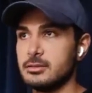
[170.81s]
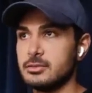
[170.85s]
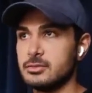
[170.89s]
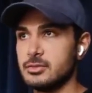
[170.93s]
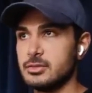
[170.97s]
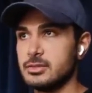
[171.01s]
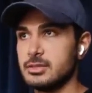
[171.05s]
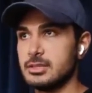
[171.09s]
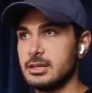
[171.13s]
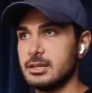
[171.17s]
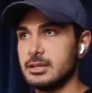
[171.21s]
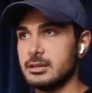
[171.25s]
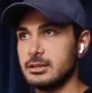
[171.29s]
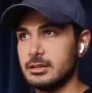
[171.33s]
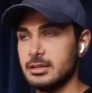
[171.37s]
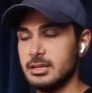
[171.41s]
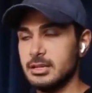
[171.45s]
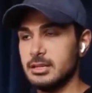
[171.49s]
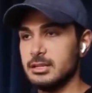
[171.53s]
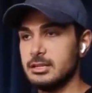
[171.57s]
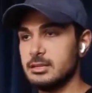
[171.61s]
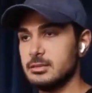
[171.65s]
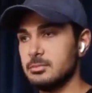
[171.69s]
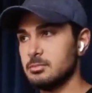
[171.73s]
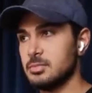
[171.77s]
Zu sagen,
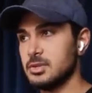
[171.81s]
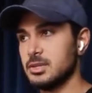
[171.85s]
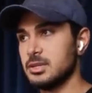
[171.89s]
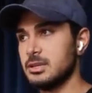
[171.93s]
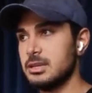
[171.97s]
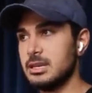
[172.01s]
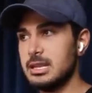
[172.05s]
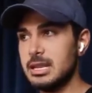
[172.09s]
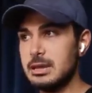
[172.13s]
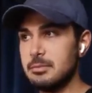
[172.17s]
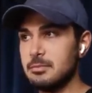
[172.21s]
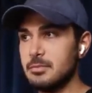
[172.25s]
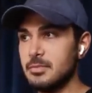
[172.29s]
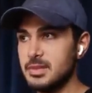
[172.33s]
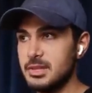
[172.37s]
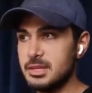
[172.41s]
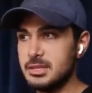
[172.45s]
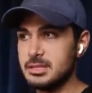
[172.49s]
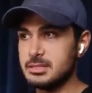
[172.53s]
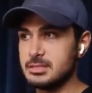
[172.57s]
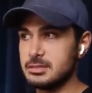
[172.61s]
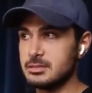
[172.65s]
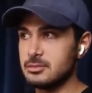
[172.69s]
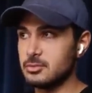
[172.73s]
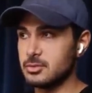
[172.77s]
ich bin neben
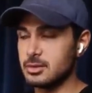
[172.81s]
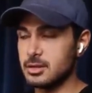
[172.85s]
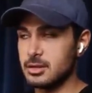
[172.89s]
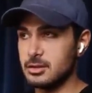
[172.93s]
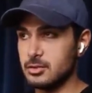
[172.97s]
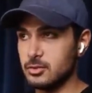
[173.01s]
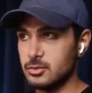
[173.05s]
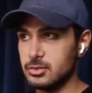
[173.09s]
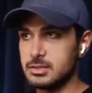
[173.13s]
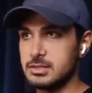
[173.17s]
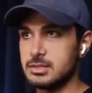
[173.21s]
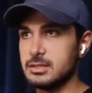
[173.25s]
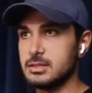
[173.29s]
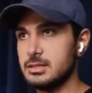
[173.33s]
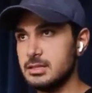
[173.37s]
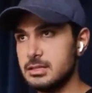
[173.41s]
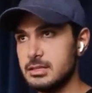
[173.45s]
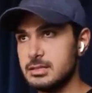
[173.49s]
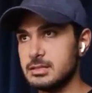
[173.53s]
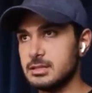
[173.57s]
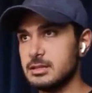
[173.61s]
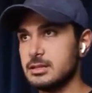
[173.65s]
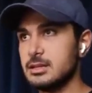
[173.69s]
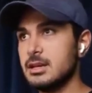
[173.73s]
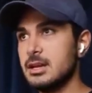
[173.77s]
diesen oder nutze
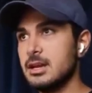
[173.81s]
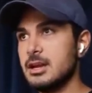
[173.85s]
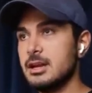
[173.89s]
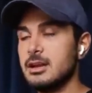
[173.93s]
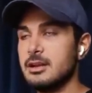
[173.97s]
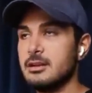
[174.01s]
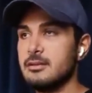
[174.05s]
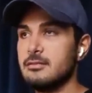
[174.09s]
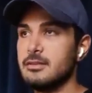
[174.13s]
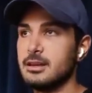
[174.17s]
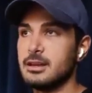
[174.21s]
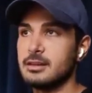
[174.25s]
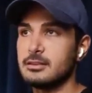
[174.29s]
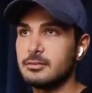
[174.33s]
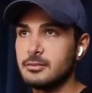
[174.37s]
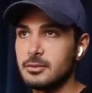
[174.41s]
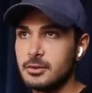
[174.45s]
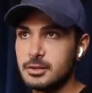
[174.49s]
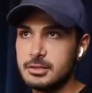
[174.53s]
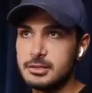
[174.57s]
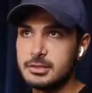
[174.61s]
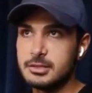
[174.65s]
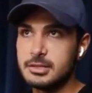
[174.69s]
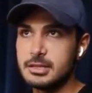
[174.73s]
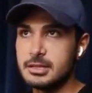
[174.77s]
diese
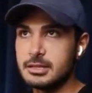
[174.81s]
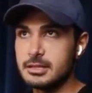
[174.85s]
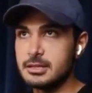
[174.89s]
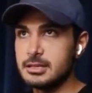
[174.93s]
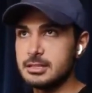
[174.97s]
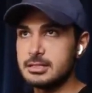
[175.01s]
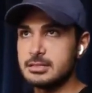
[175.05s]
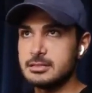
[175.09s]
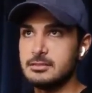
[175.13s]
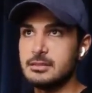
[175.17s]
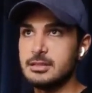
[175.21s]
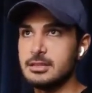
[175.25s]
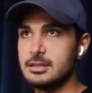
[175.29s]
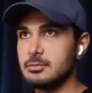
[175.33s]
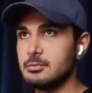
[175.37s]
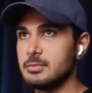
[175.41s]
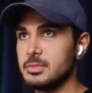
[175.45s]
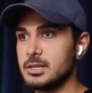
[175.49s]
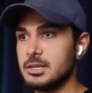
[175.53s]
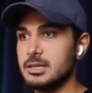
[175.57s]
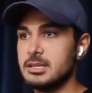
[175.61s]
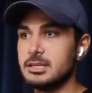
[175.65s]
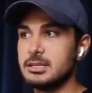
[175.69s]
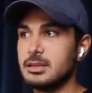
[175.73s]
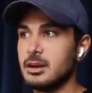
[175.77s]
wertvollen Dinge, deswegen
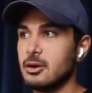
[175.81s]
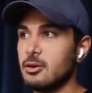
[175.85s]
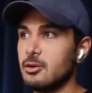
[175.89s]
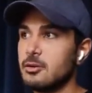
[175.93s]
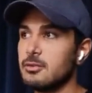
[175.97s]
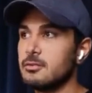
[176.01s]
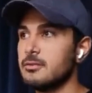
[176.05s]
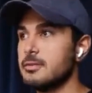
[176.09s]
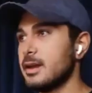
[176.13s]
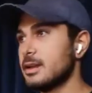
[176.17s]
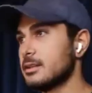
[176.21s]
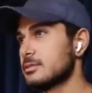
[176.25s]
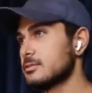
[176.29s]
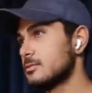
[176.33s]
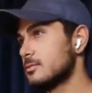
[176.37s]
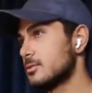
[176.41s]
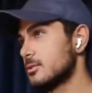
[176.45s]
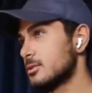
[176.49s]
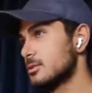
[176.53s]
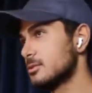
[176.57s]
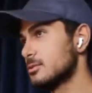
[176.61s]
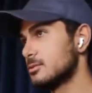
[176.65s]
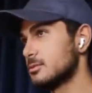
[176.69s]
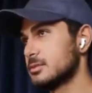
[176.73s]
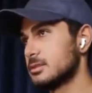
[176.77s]
bin ich auch
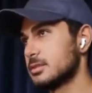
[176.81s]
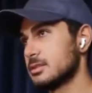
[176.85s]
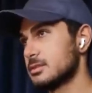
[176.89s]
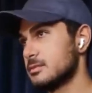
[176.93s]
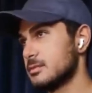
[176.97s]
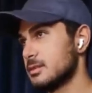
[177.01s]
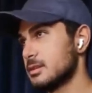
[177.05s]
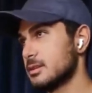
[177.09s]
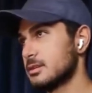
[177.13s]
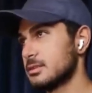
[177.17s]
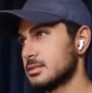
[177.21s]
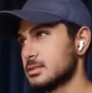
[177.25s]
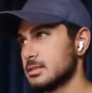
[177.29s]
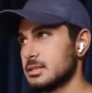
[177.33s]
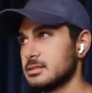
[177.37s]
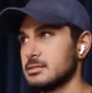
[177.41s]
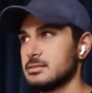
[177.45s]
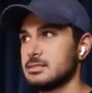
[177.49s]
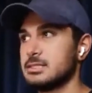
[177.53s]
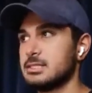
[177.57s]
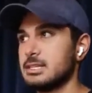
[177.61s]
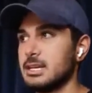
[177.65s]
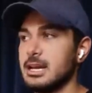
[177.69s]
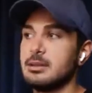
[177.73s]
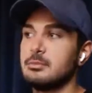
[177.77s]
wertvoll und deswegen ist das,
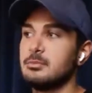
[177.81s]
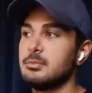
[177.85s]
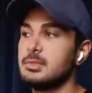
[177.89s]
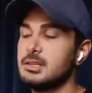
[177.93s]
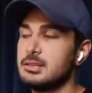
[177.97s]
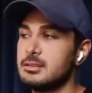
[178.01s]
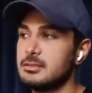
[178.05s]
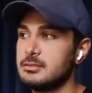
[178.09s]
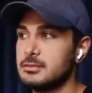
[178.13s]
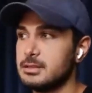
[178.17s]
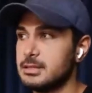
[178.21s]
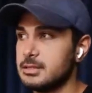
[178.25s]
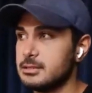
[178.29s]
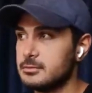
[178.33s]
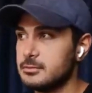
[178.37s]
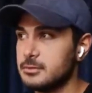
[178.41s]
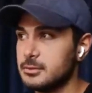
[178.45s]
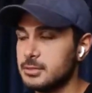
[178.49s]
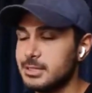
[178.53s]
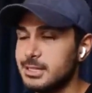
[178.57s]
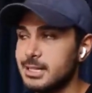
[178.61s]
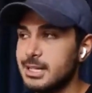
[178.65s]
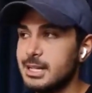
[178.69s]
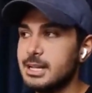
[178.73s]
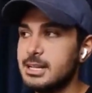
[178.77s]
was ich anbiete,
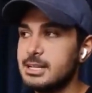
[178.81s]
wertvoll.